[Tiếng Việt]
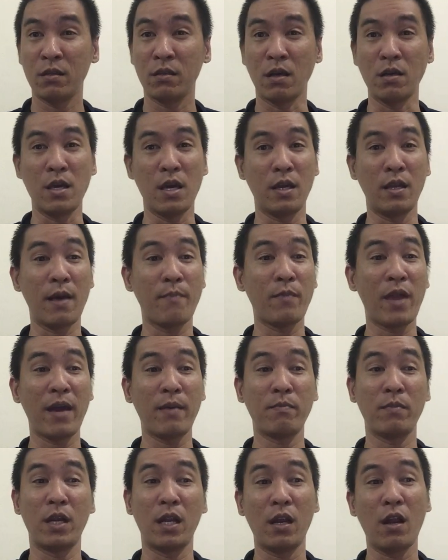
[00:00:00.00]
Tại vì năm
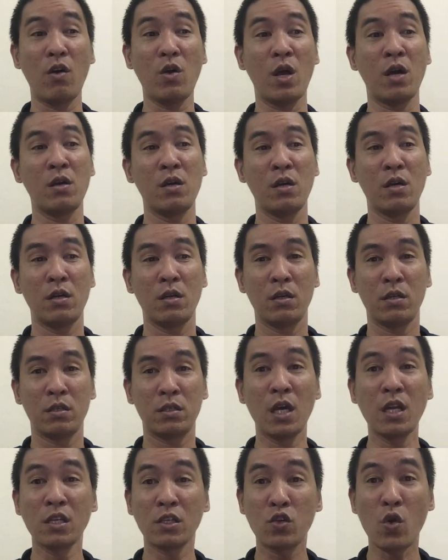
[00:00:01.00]
nay mình đã nói là
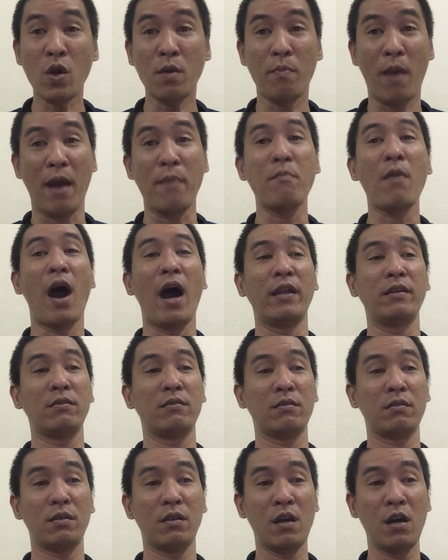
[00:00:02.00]
sinh xuất bản mệnh
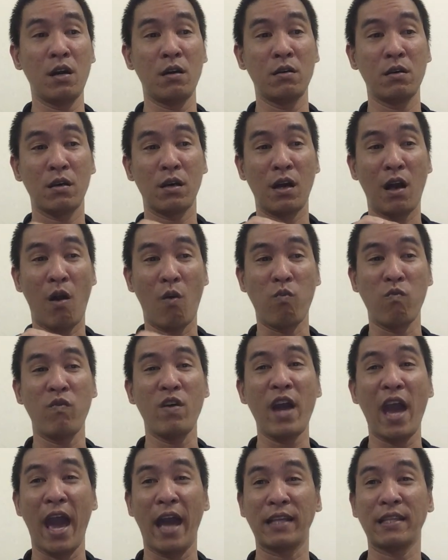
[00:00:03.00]
ha, cộng
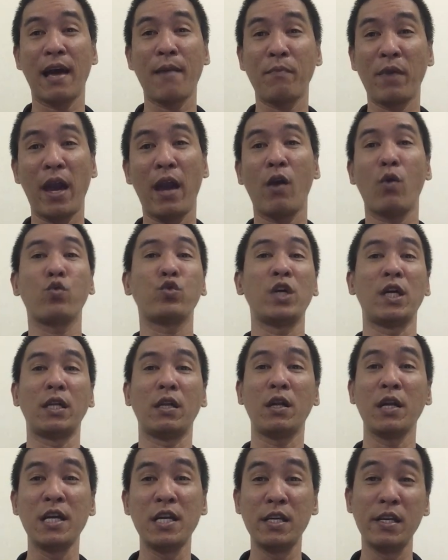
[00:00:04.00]
với hạn tam kheo thì
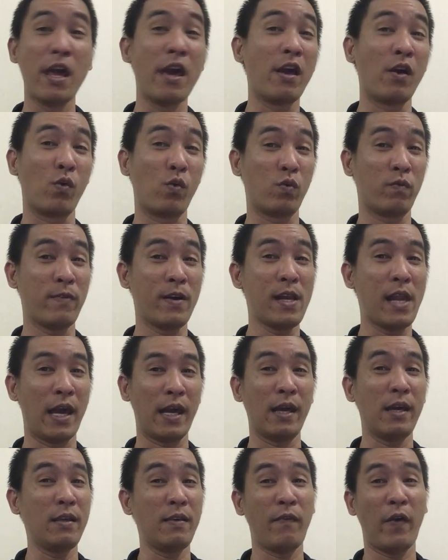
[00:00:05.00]
nó đi đều với
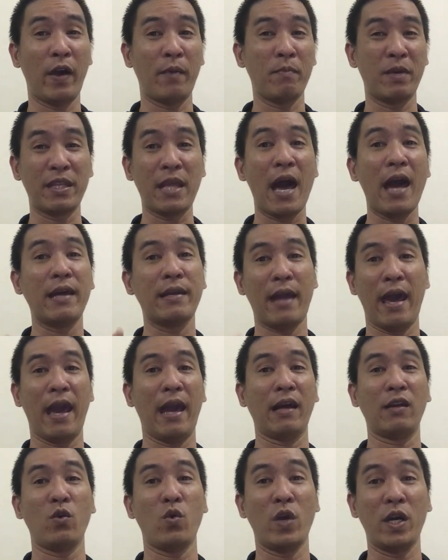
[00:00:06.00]
lại cái việc mà tai
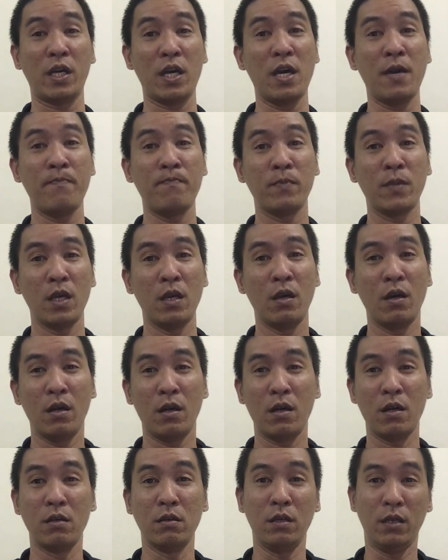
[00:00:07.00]
nạn đồ này kia.
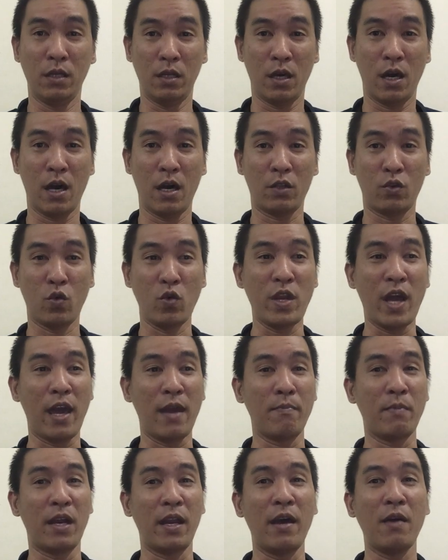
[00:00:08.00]
Người à, tuổi
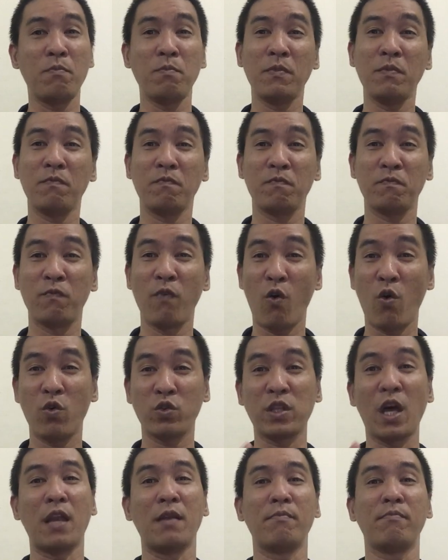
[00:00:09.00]
này mà nếu
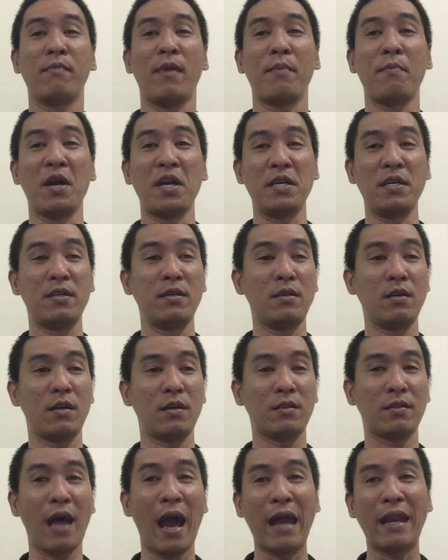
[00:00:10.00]
vô tình mà bị
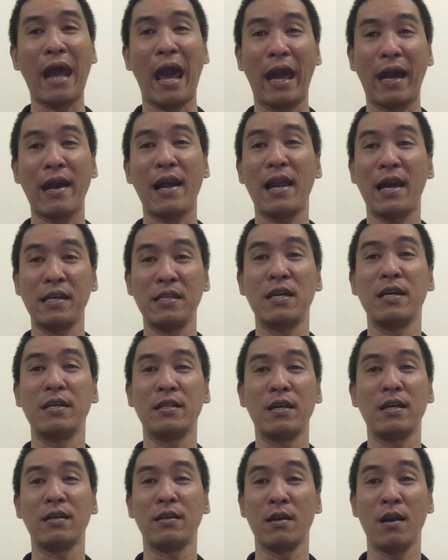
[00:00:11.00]
à, tai nạn hay là
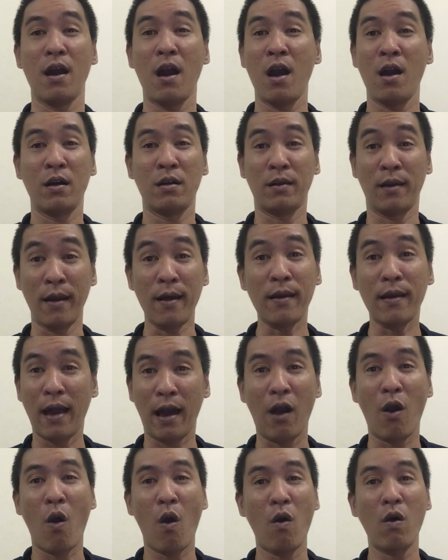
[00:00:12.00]
gì thì rất là
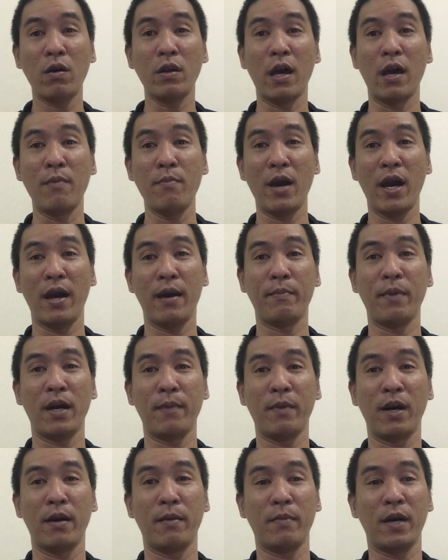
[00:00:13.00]
khó để mà
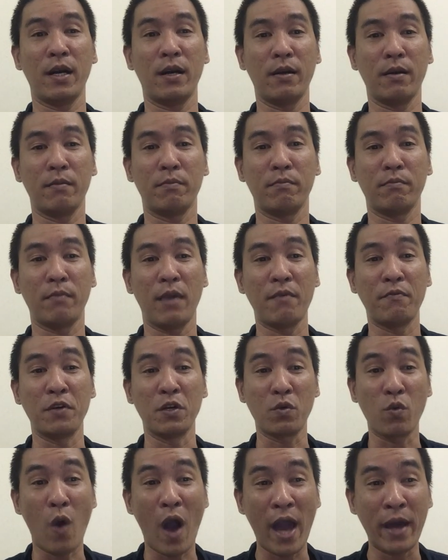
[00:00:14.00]
mà mà mà mà
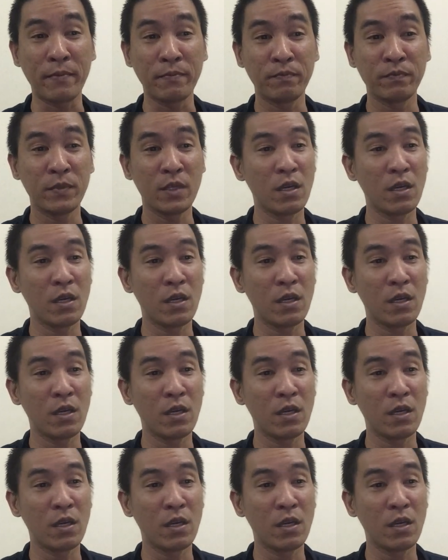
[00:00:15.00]
vượt qua.